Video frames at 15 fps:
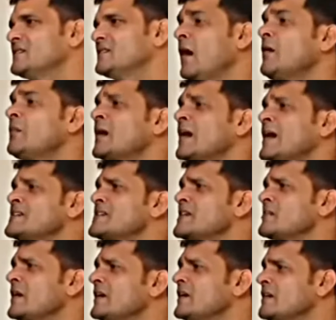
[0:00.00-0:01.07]
हम कहे जाए
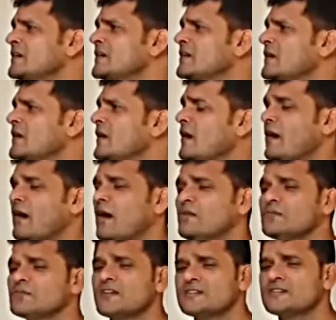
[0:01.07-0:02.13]
भाई
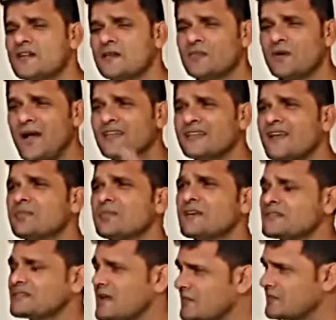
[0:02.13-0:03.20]
हम दस साल बाद
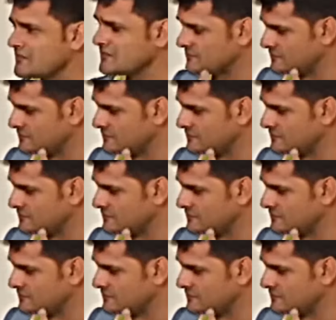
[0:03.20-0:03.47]
आपके साम